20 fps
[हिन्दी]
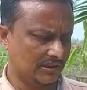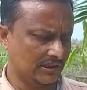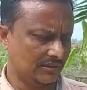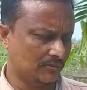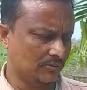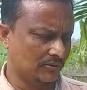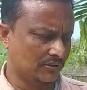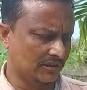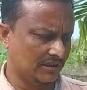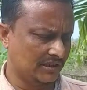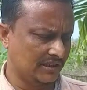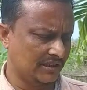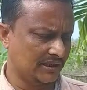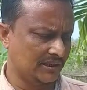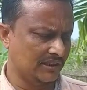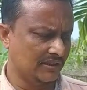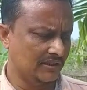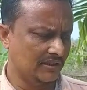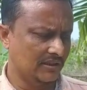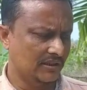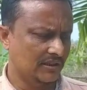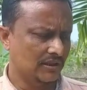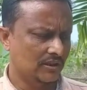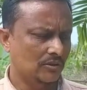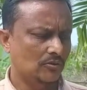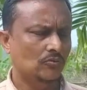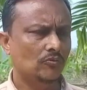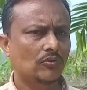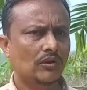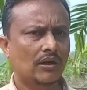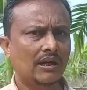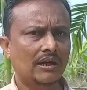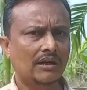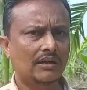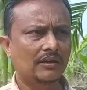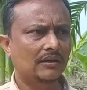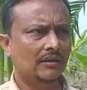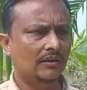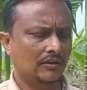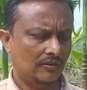ये बकरी
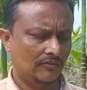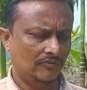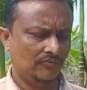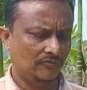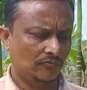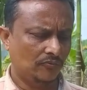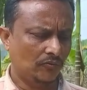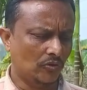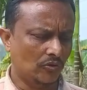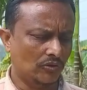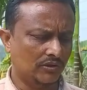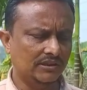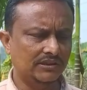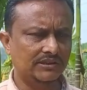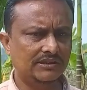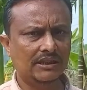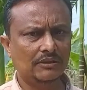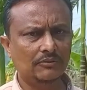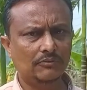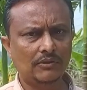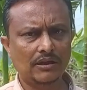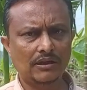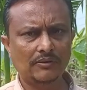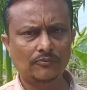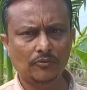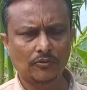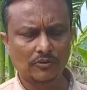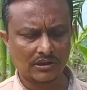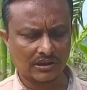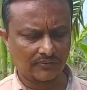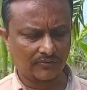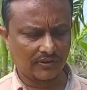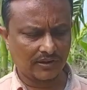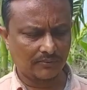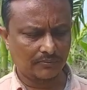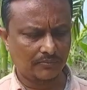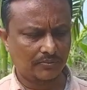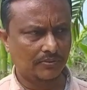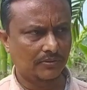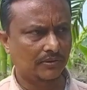140 से
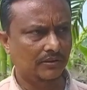145